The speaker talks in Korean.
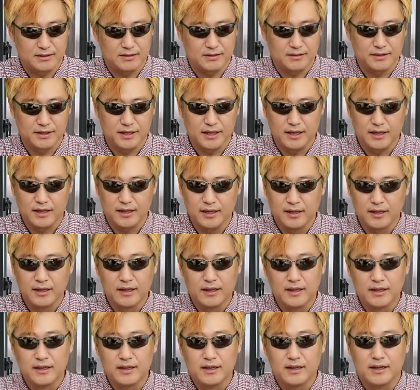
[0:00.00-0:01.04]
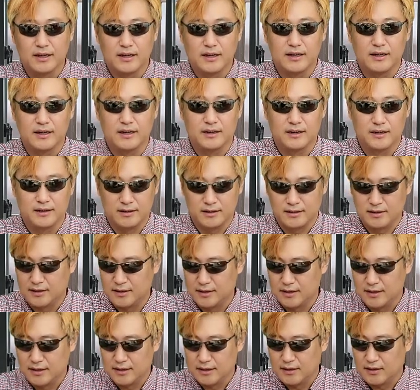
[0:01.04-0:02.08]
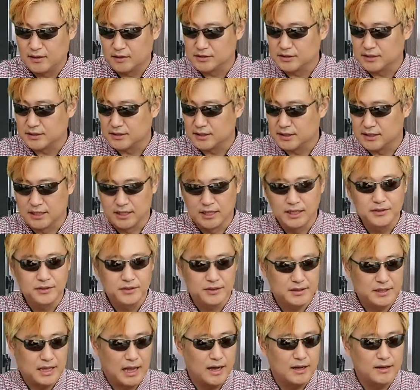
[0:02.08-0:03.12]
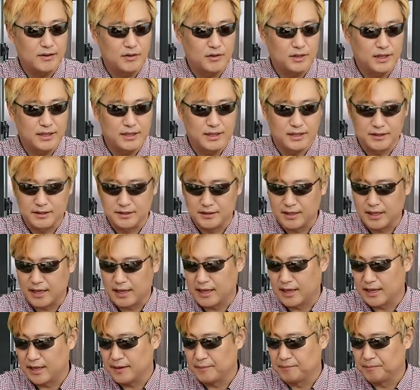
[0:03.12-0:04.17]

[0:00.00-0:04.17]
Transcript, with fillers: 그런데 어, 어쨌든 다 꺼내놨는데